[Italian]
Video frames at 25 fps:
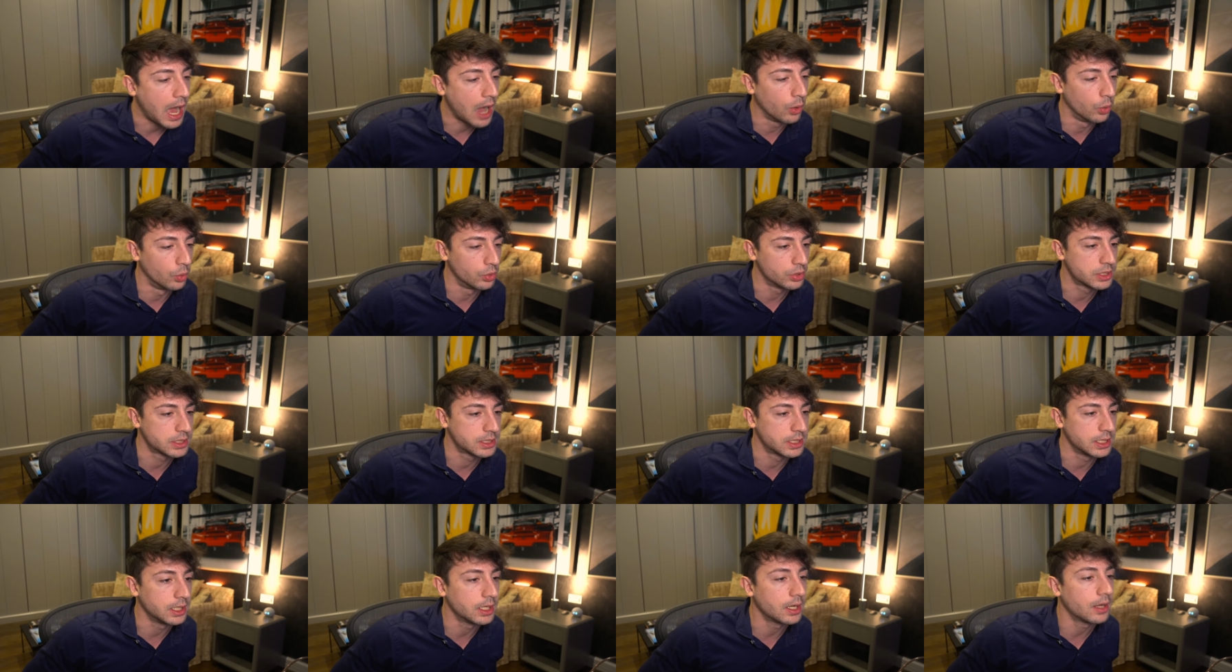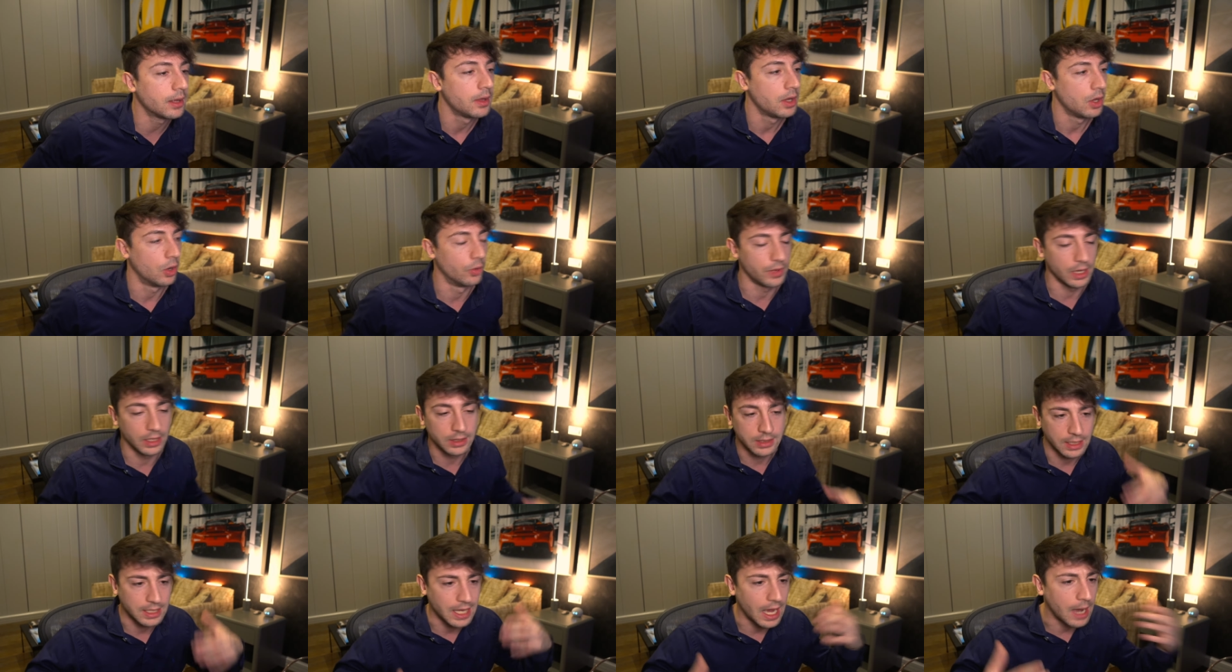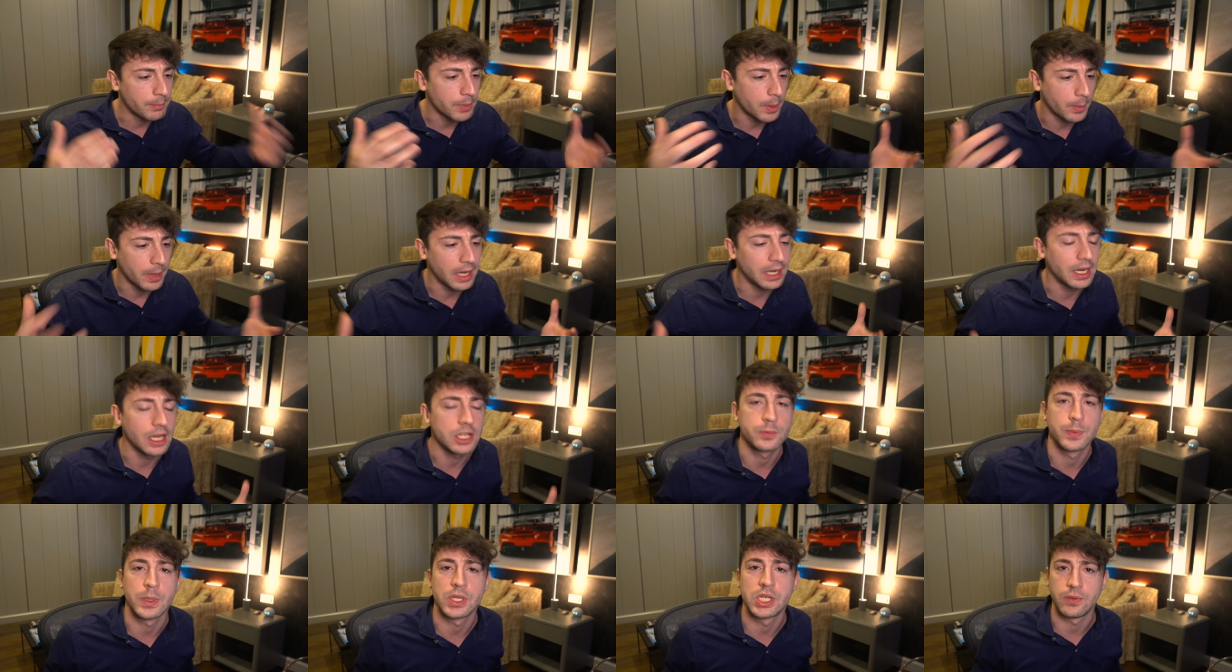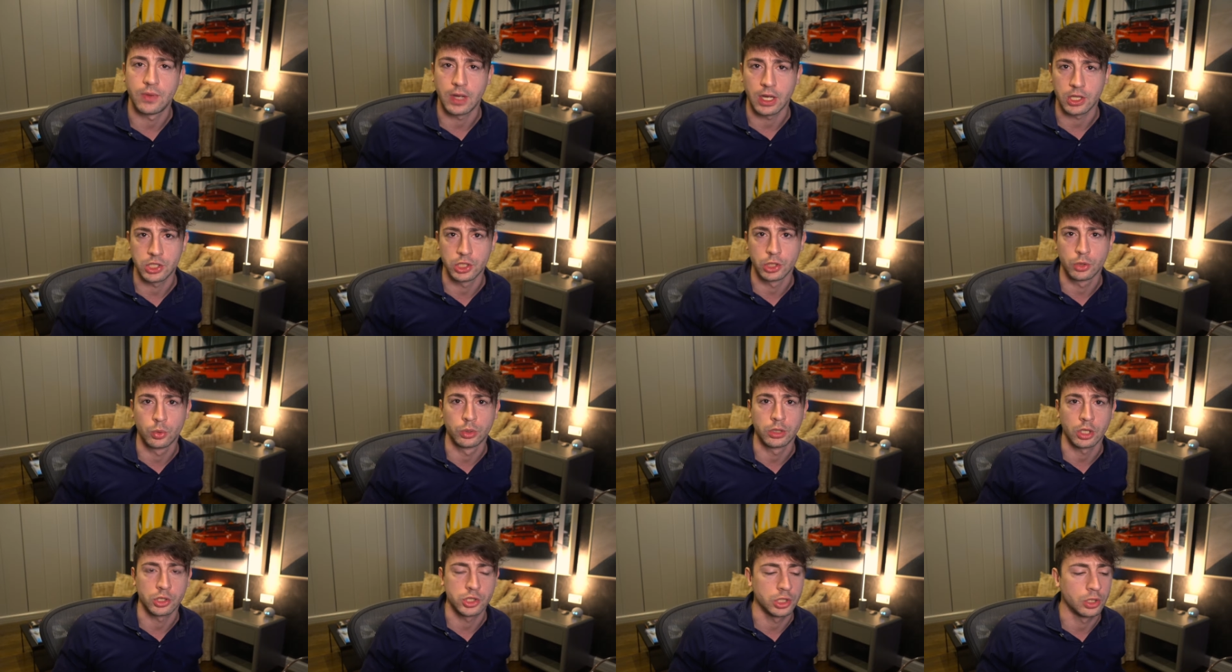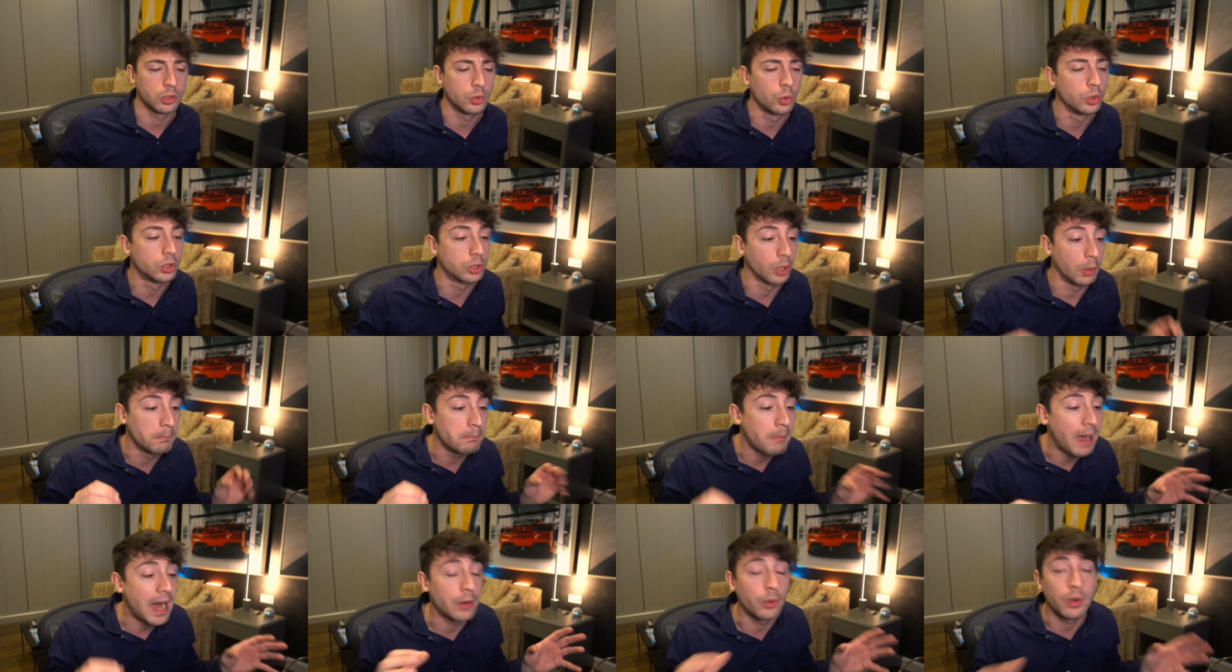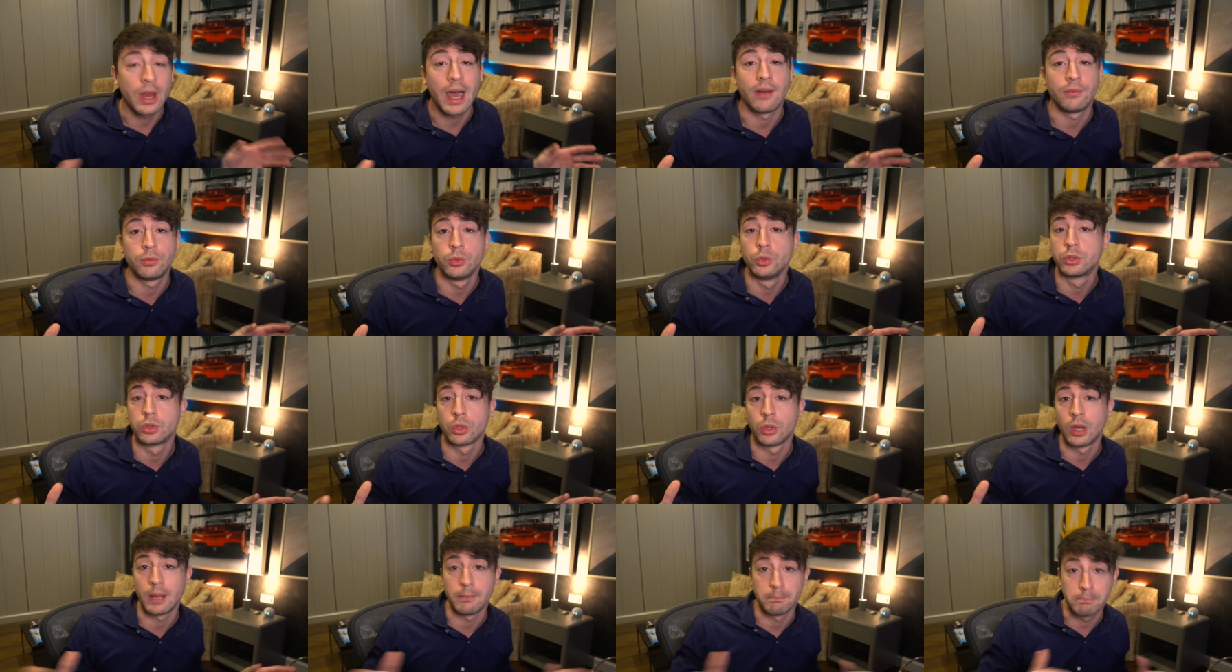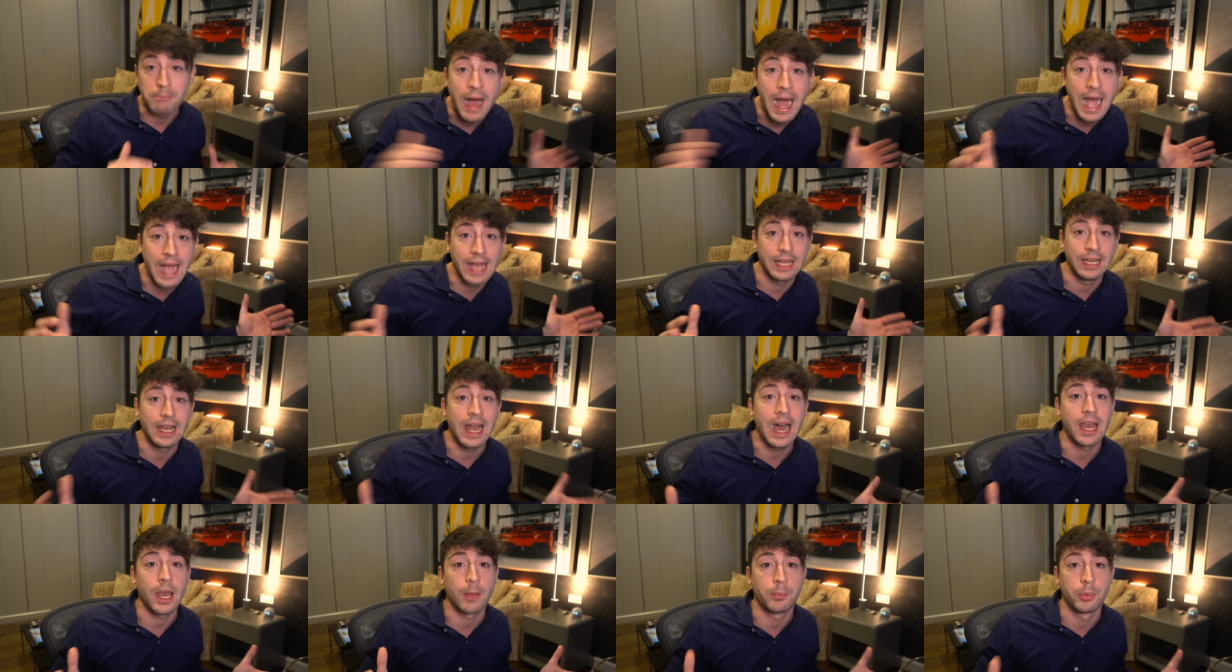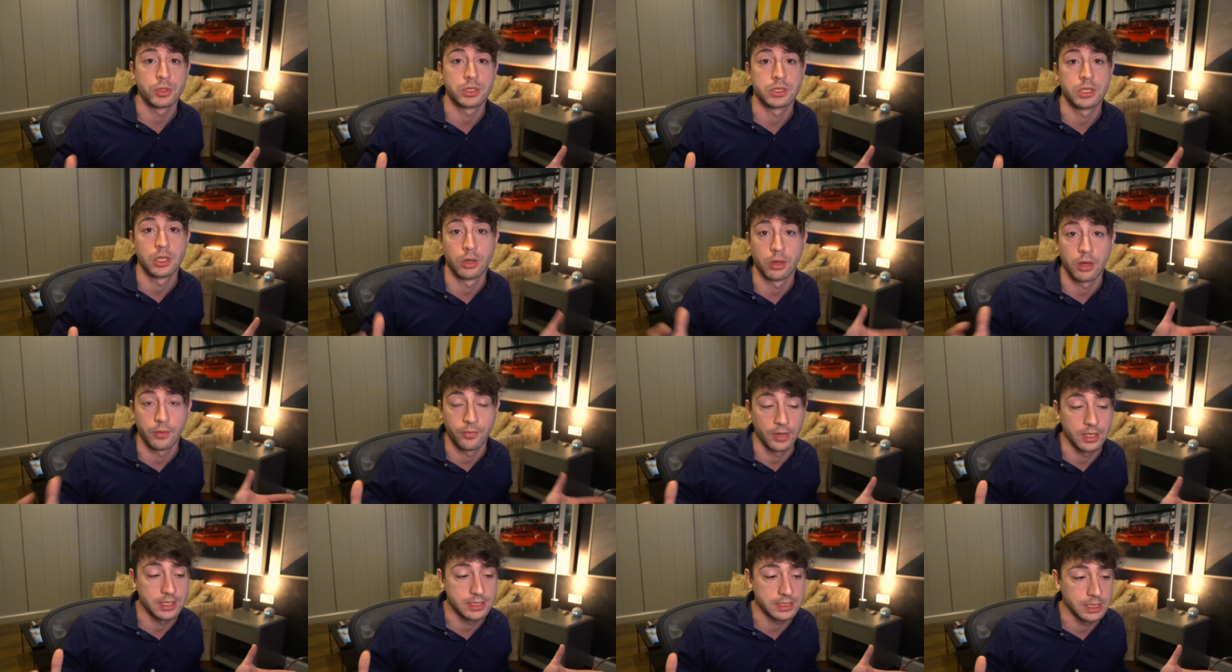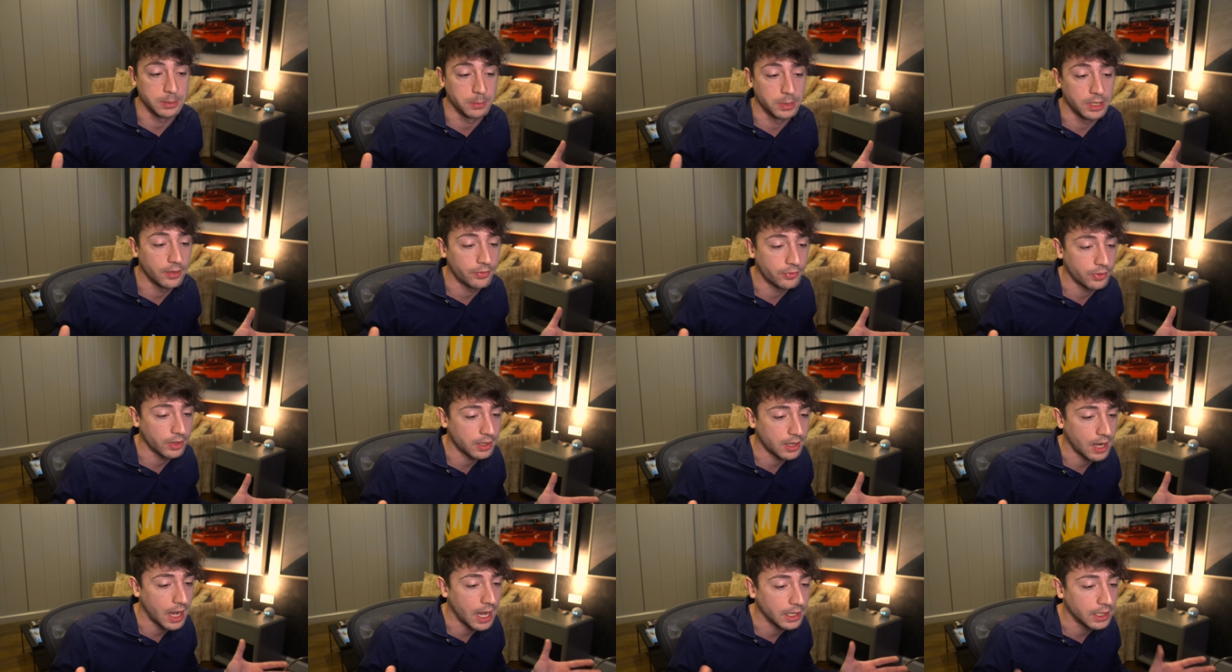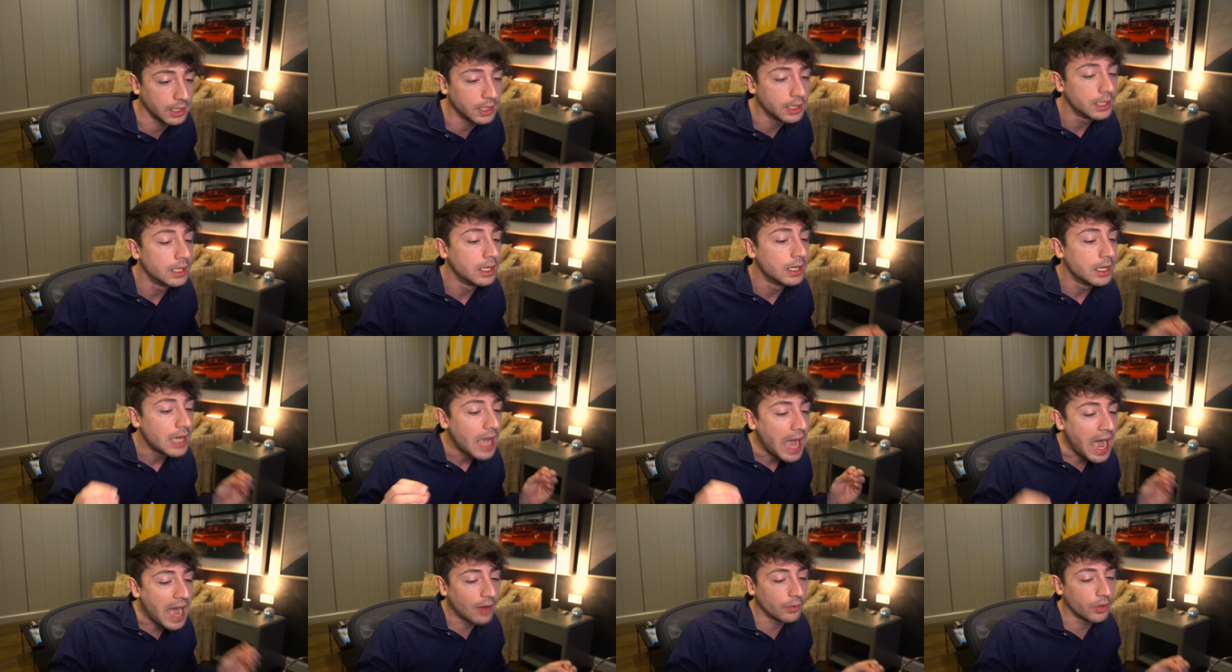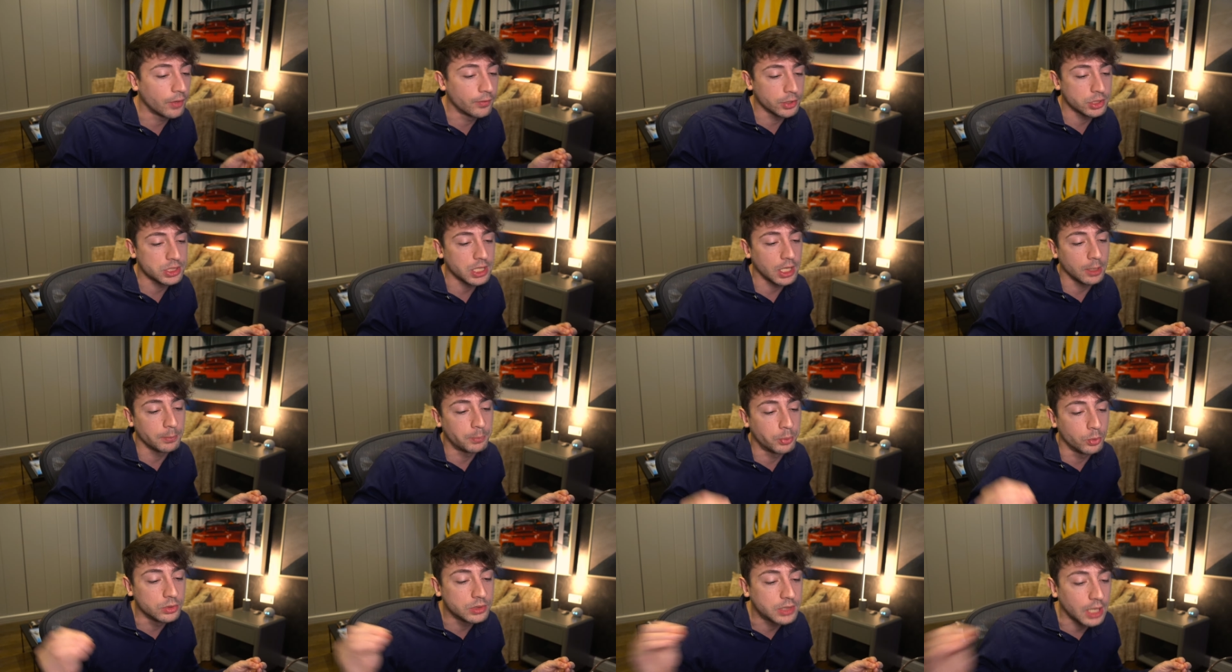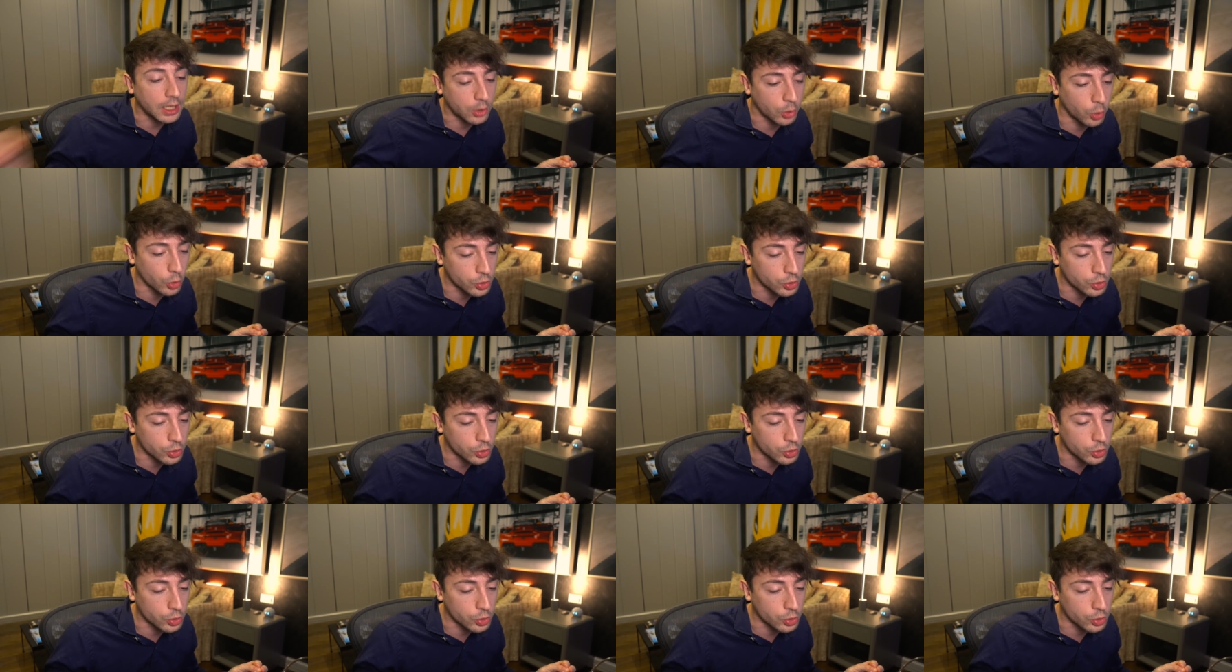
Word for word: a Austin, ovviamente cambia magari la specifica circuito a circuito, ma non ha avuto mai l'ala posteriore flessibile Ferrari, ha una velocità di punta